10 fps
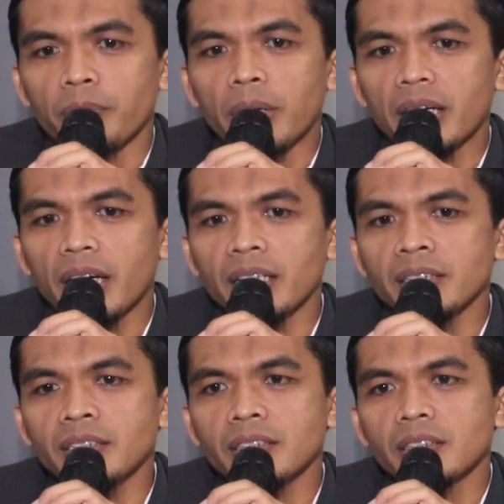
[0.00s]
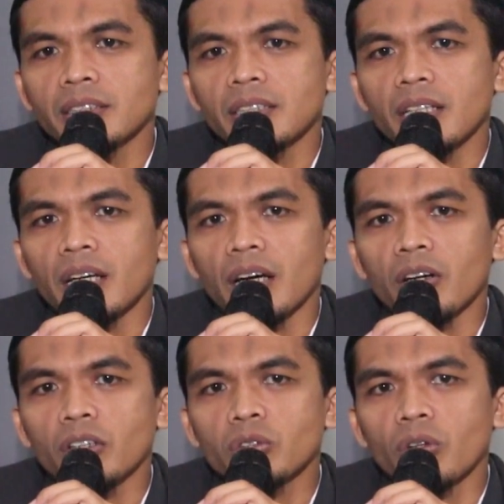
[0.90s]
bahkan
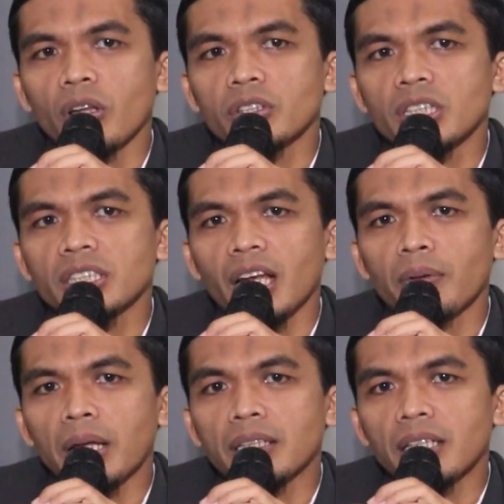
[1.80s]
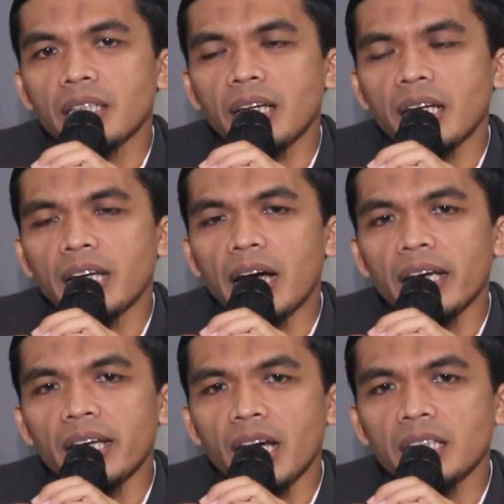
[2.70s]
Rasulullah SAW nanti ketika di
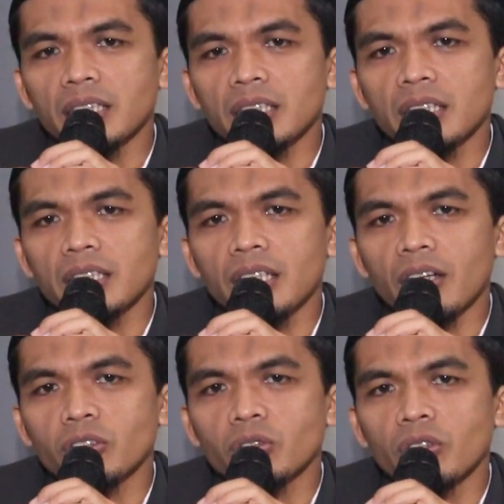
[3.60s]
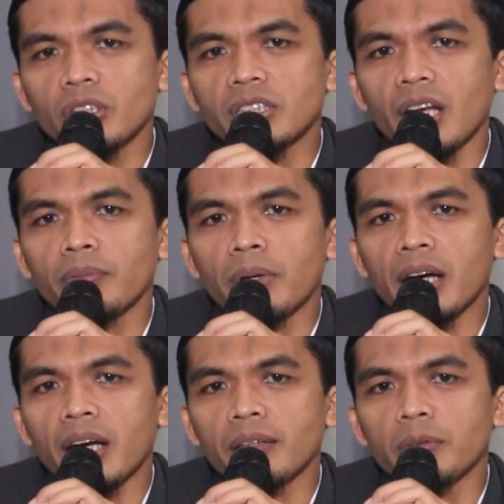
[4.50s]
akhirat ketika Rasulullah SAW
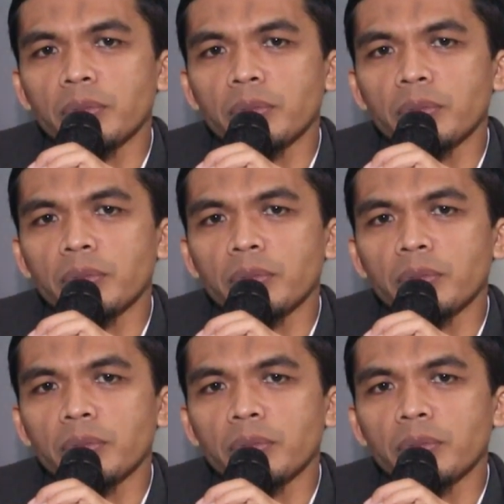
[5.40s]
akan